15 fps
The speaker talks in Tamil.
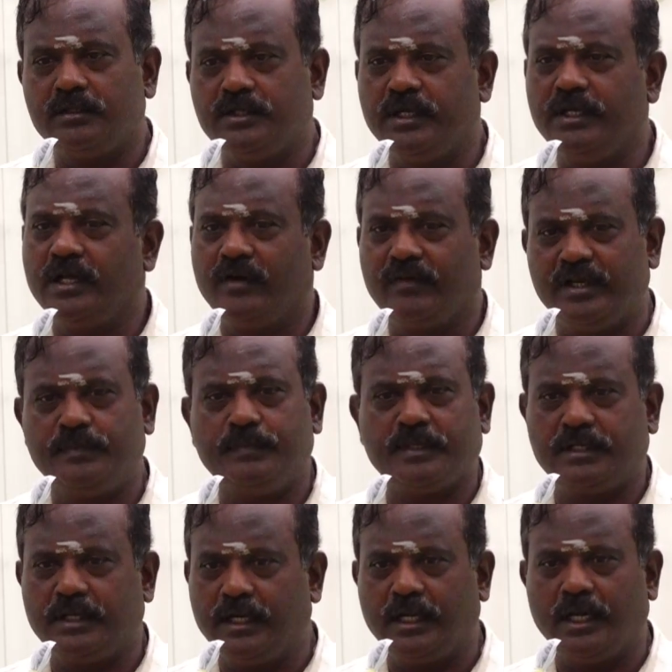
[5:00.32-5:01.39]
சீனியர் வைஸ்
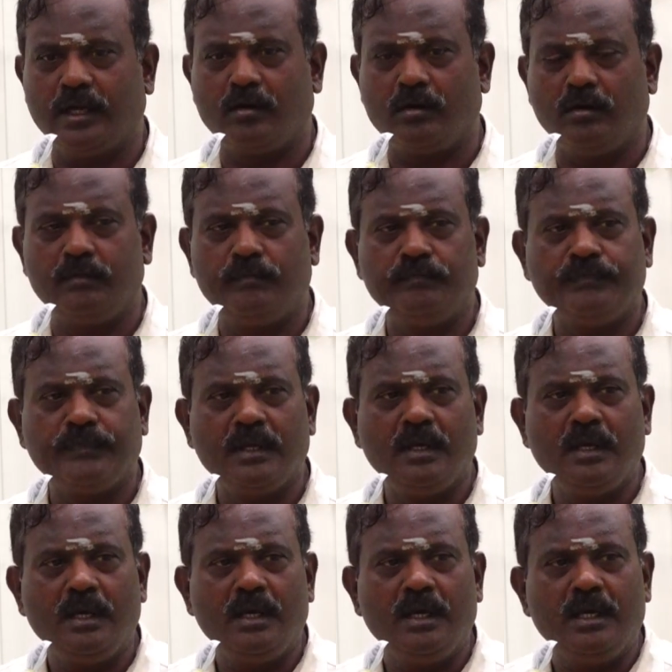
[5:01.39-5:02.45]
பிரசிடெண்ட்டாக இருக்கும்
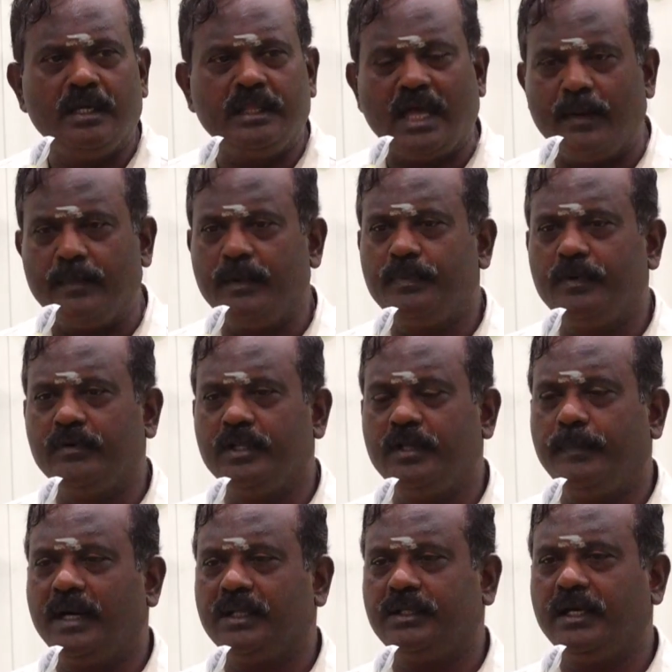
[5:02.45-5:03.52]
இந்த அமைப்பு வந்து
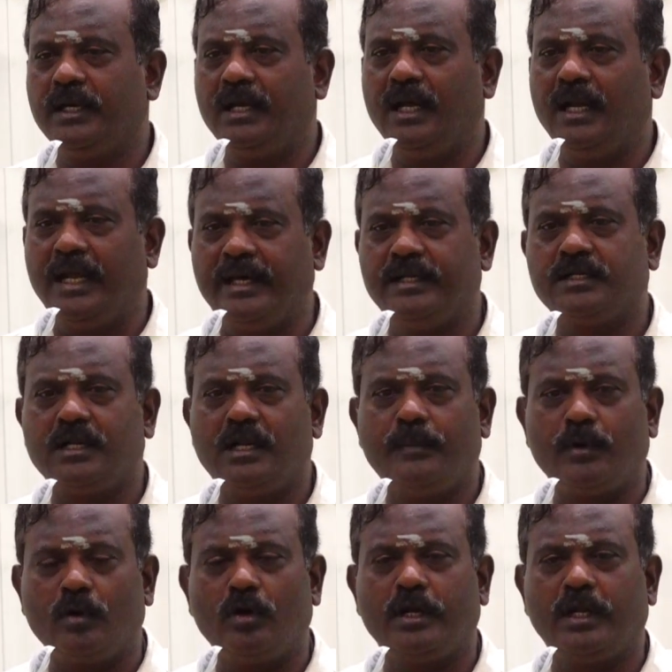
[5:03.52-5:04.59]
பார்த்தீங்கன்னா லயன்ஸ்
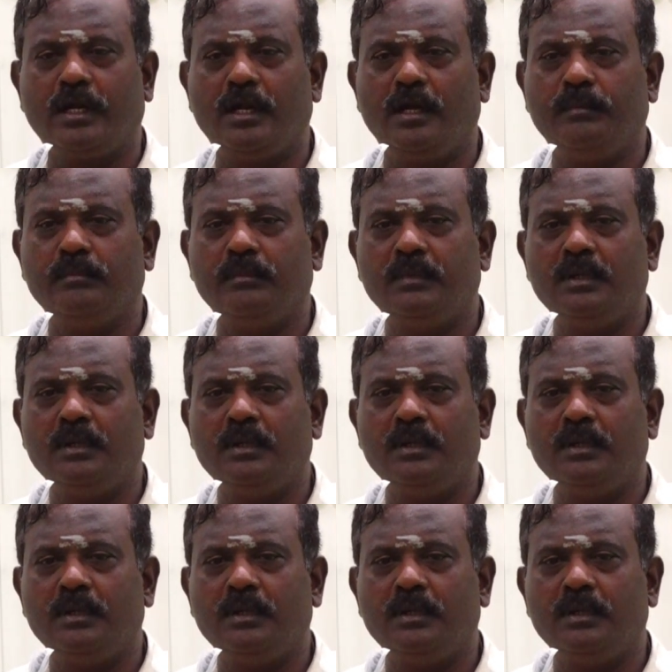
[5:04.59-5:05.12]
கிளப் ரோட்டரி கிளப்